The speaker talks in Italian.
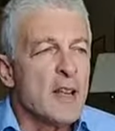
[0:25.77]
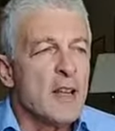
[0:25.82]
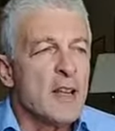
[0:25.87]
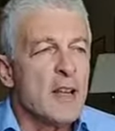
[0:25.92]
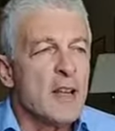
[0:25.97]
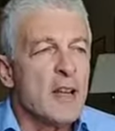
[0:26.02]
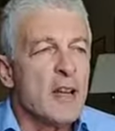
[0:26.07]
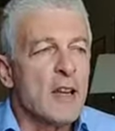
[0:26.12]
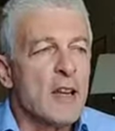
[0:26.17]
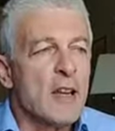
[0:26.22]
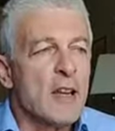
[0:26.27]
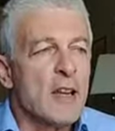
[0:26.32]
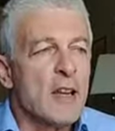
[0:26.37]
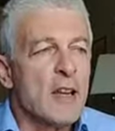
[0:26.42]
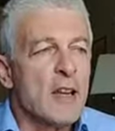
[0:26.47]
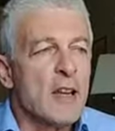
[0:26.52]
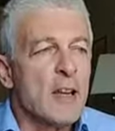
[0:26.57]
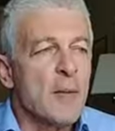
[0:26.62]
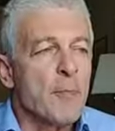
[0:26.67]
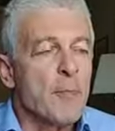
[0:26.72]
il
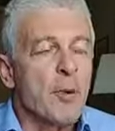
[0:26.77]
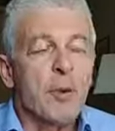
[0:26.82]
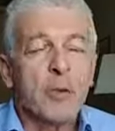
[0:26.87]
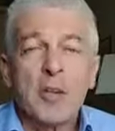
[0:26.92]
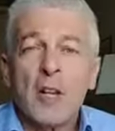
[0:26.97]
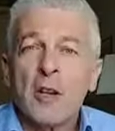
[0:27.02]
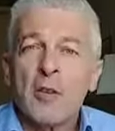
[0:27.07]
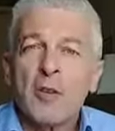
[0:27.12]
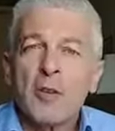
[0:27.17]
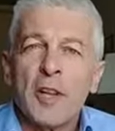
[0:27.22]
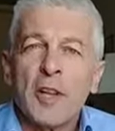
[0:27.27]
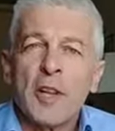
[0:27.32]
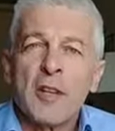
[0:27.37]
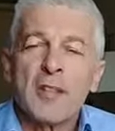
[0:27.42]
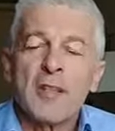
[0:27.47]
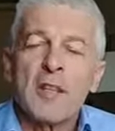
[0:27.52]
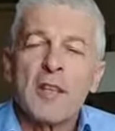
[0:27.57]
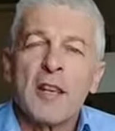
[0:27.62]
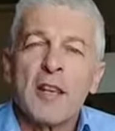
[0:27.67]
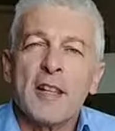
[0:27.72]
eh,
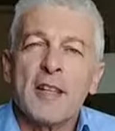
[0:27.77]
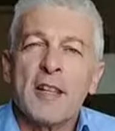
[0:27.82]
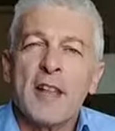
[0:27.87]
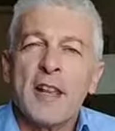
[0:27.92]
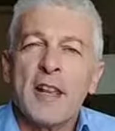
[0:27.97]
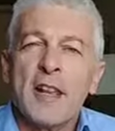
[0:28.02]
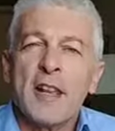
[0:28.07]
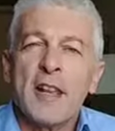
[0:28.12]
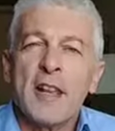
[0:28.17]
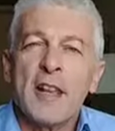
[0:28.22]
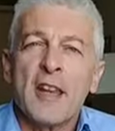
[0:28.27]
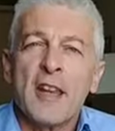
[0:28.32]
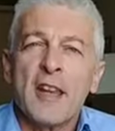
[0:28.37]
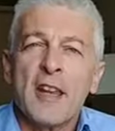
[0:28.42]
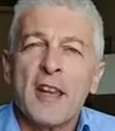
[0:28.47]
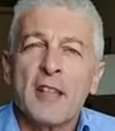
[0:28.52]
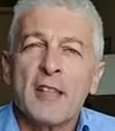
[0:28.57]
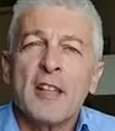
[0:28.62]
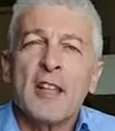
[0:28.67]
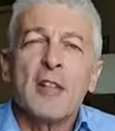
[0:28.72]
protagonista
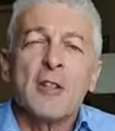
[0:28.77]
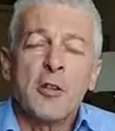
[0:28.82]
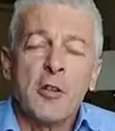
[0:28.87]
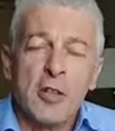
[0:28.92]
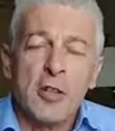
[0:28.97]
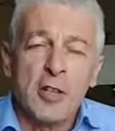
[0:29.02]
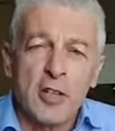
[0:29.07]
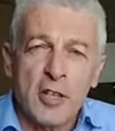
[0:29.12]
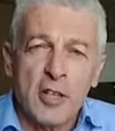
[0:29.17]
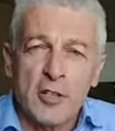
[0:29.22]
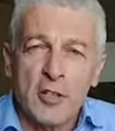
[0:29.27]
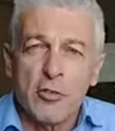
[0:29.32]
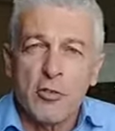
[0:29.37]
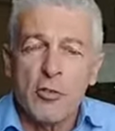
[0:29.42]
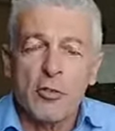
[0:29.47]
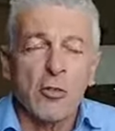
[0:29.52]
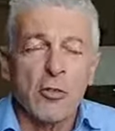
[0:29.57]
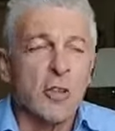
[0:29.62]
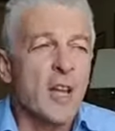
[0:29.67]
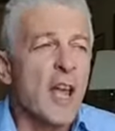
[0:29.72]
dei titoli di
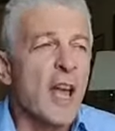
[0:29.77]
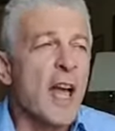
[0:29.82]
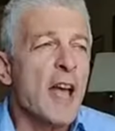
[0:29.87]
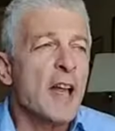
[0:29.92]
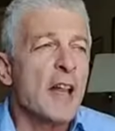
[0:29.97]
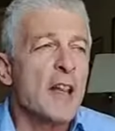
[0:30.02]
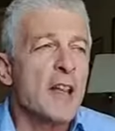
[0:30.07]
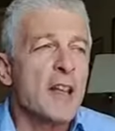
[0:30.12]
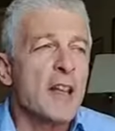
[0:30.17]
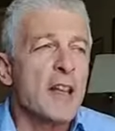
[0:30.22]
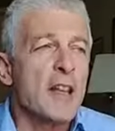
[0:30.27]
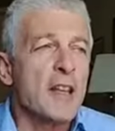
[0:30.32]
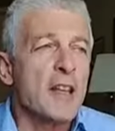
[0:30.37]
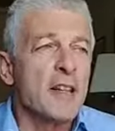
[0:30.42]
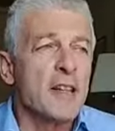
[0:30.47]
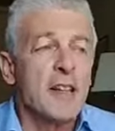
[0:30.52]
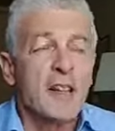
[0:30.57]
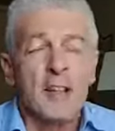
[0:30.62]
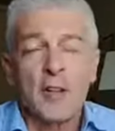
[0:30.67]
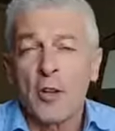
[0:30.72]

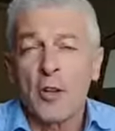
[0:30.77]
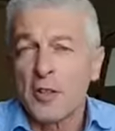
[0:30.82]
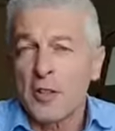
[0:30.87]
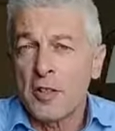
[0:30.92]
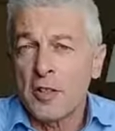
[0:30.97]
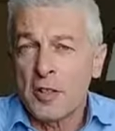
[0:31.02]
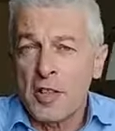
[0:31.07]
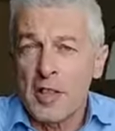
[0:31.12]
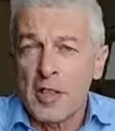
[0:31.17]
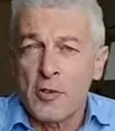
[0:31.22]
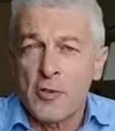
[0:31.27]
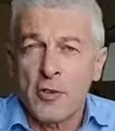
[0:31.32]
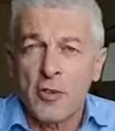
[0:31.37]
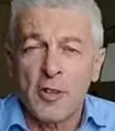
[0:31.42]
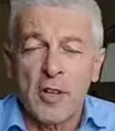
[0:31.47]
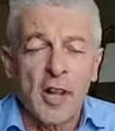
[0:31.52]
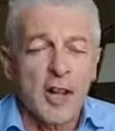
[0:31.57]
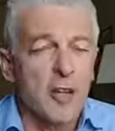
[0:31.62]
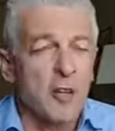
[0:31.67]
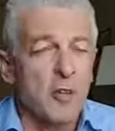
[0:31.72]
giornale, dei nostri
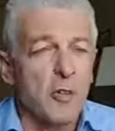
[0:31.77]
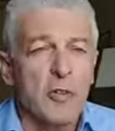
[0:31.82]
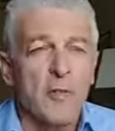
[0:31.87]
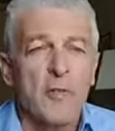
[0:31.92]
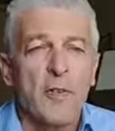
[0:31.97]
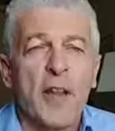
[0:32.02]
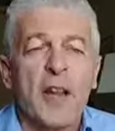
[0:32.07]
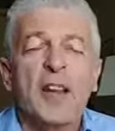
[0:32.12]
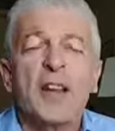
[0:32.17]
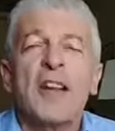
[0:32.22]
telegiornali e così via.